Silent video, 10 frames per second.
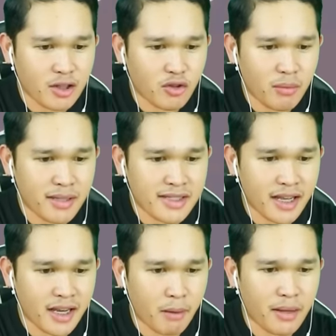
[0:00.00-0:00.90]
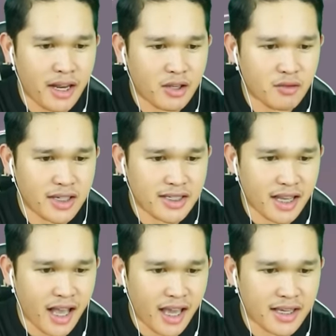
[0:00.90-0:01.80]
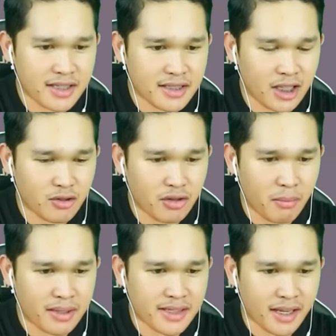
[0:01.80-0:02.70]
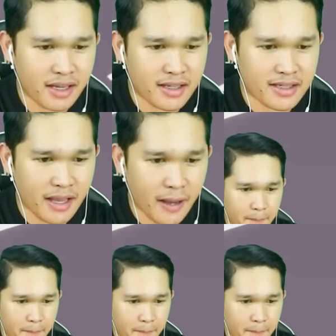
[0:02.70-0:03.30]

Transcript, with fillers: Ito naman sa kabila yung isa, guys. Dito naman sa isa.